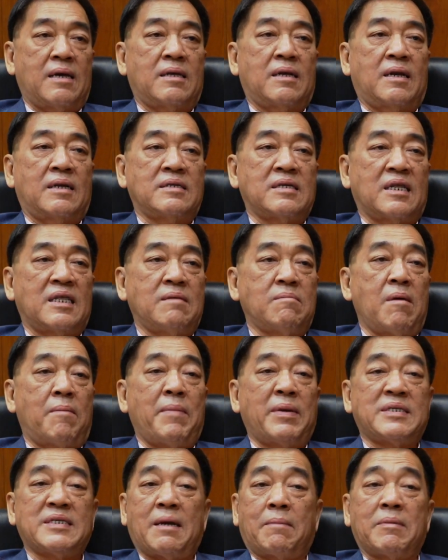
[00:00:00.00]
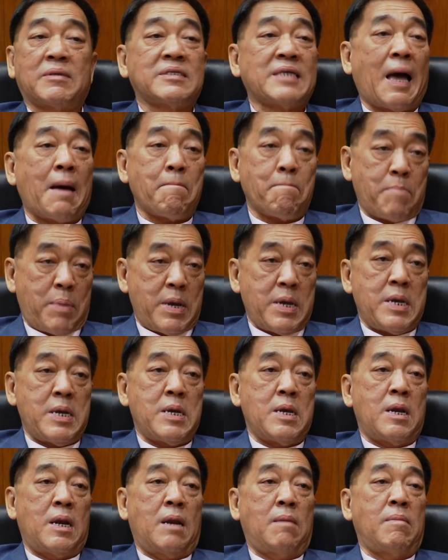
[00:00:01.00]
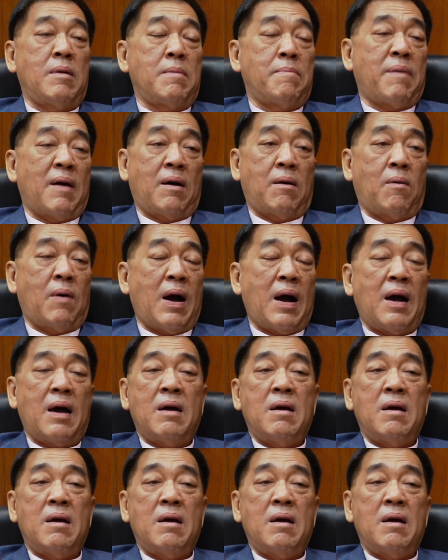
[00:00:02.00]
หลังจากที่มันไม่จัดมา3ปี แล้วมีภาวะ